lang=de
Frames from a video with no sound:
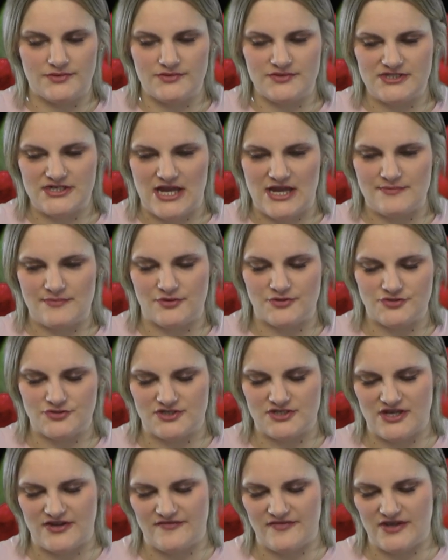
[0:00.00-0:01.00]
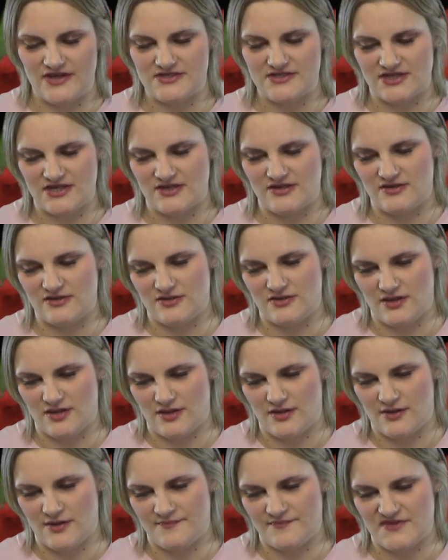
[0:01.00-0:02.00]
Und ein Produkt haben wir hier drin,
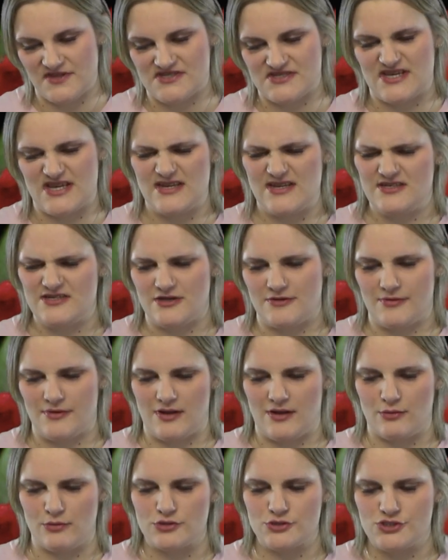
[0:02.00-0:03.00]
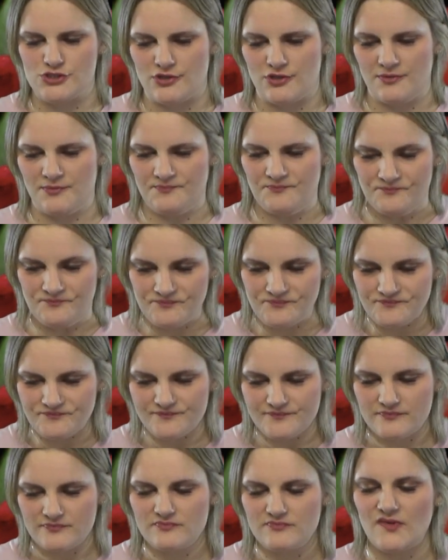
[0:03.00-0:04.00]
ähm, das kenne ich aber auch schon,
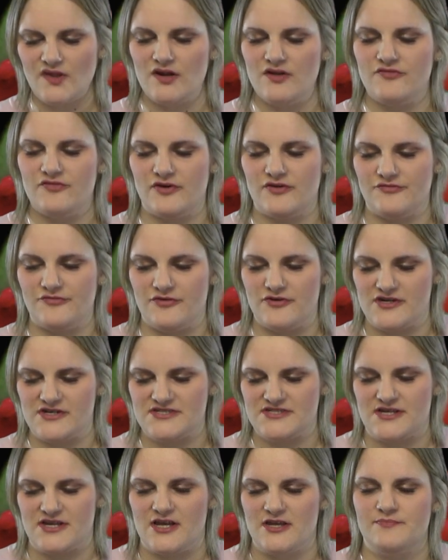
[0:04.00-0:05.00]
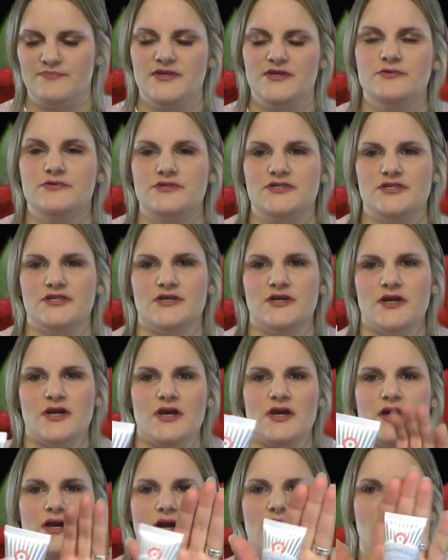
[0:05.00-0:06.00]
von First Aid Beauty,
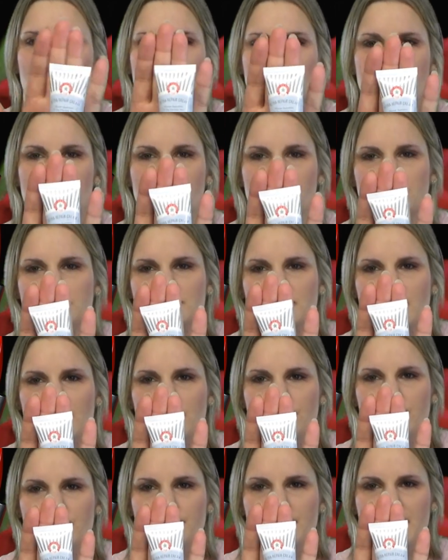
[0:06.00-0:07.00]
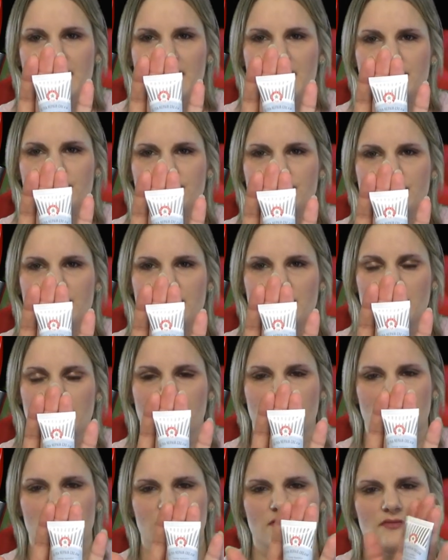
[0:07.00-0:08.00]
ein Ultra Repair
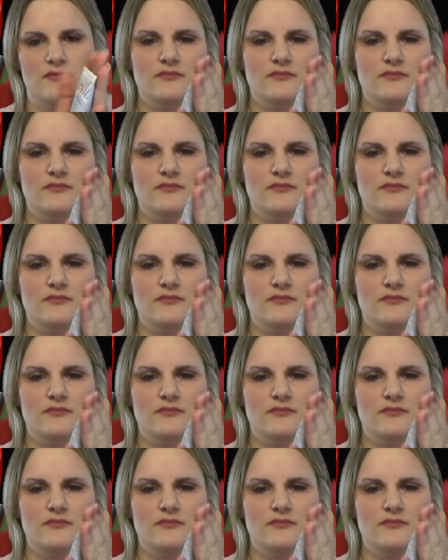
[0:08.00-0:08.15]
Cream.